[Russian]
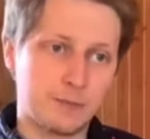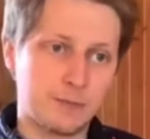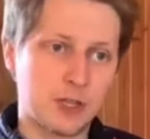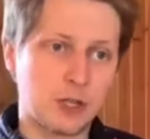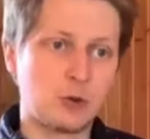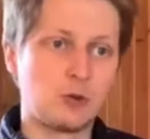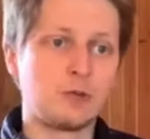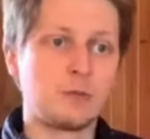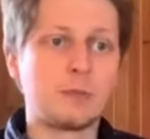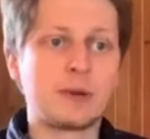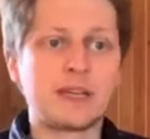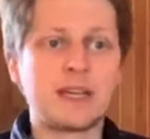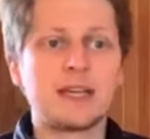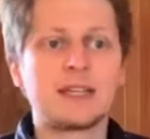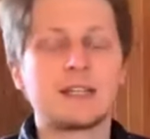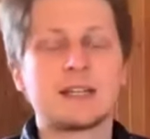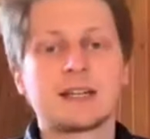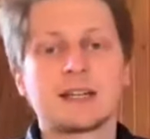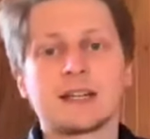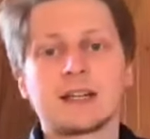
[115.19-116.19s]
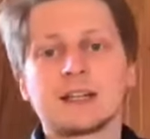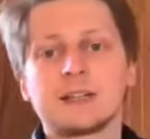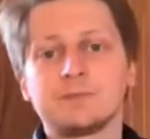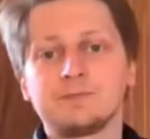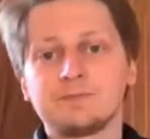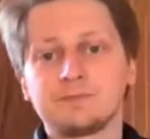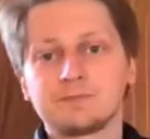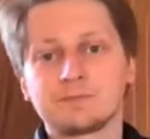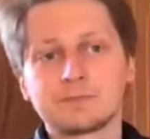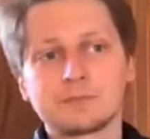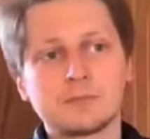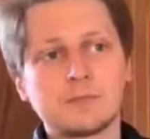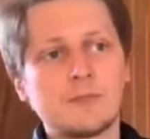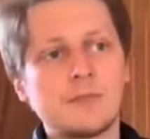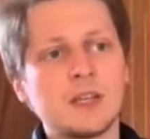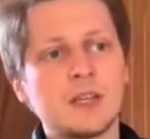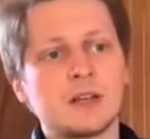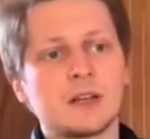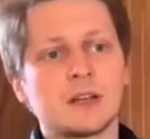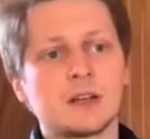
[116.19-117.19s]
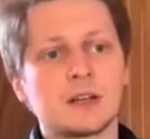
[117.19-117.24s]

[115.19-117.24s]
такого понятия, как а,